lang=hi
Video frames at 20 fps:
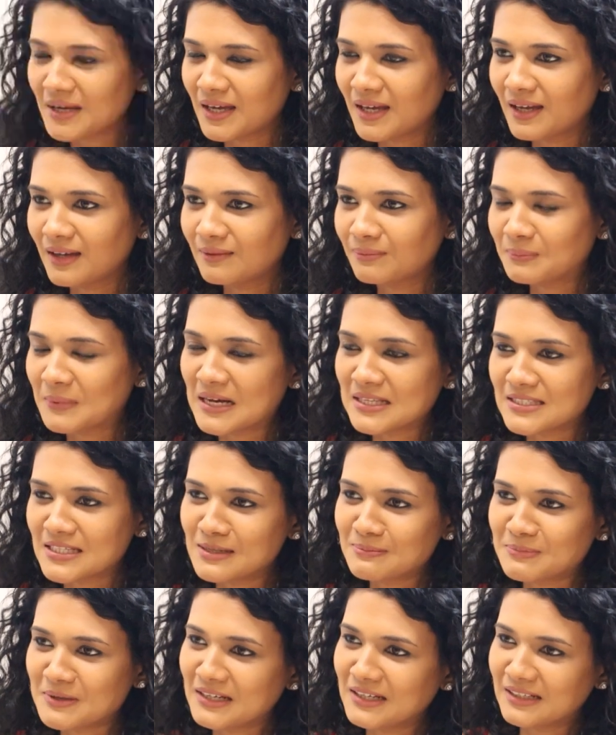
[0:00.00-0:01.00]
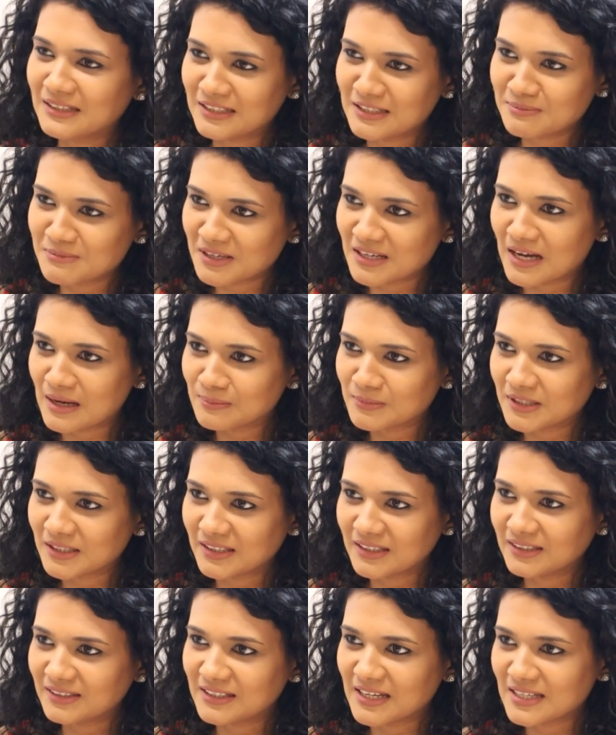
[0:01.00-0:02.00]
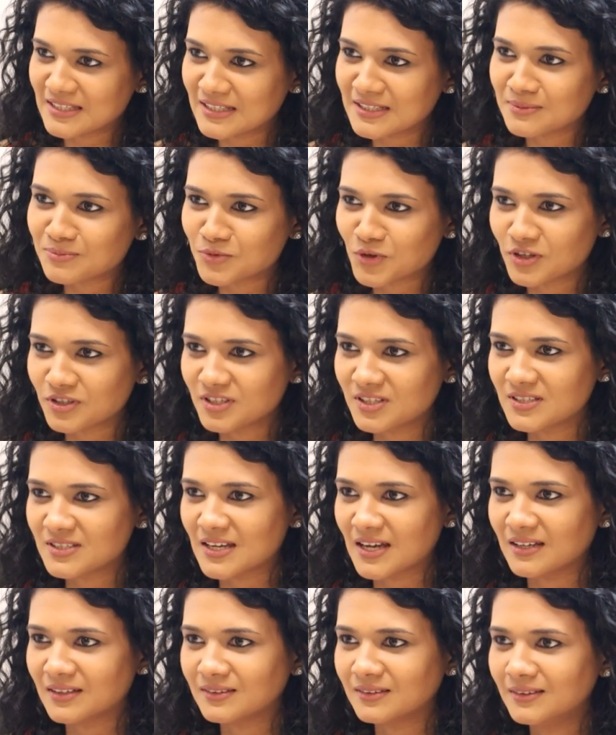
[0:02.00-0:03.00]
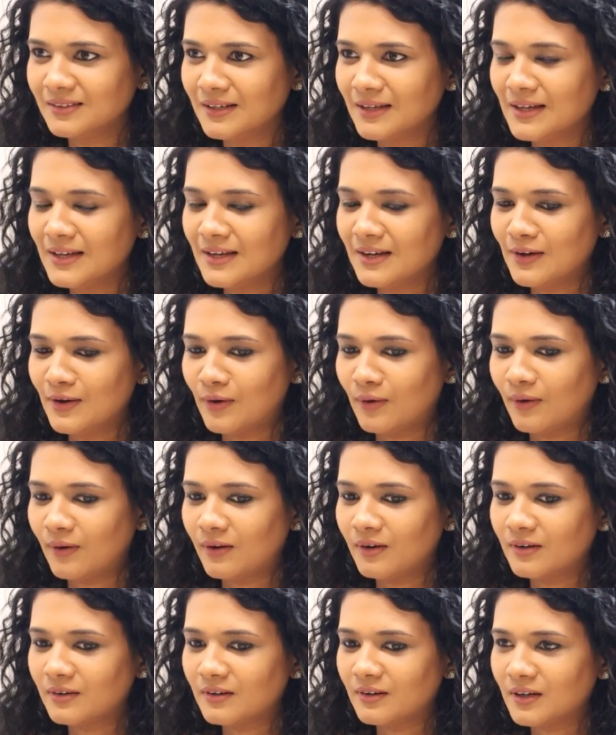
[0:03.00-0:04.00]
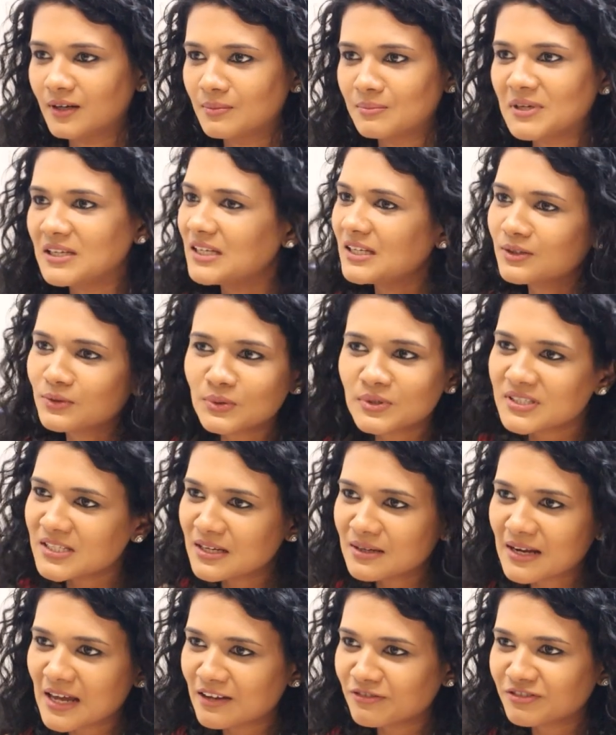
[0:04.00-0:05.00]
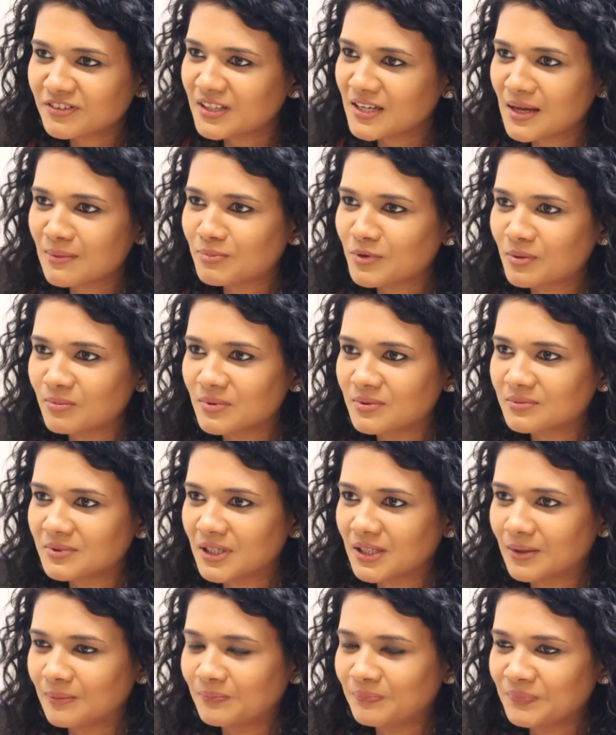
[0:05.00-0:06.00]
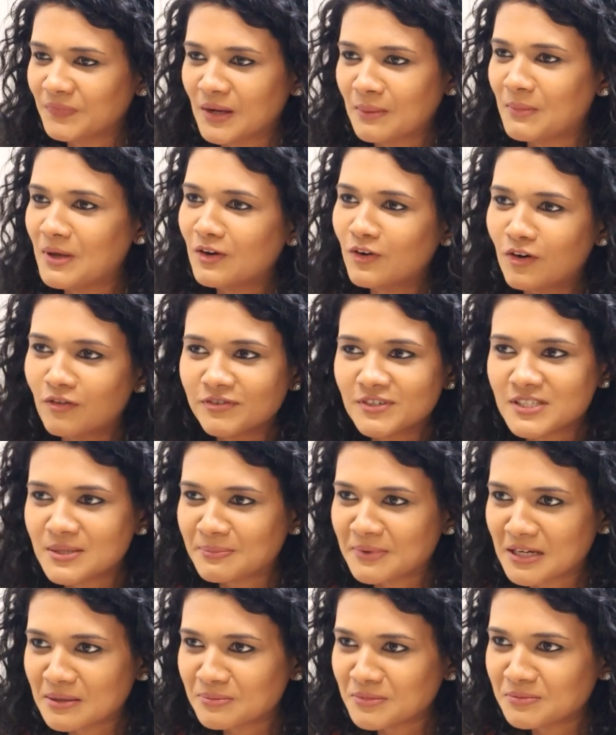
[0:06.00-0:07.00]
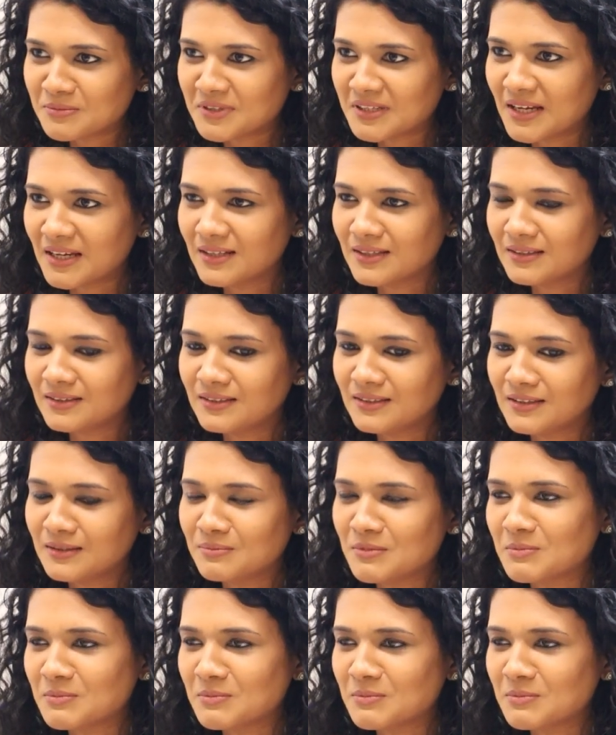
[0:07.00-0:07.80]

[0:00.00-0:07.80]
मैं पाँच साल पहले इटली में काम कर रही थी एज एन एम्ब्रॉयडरी डिजाइनर और मेरी रोज की लाइफ की यही प्रॉब्लम था मैं एक ऑफिस अपार्टमेंट में रह रही थी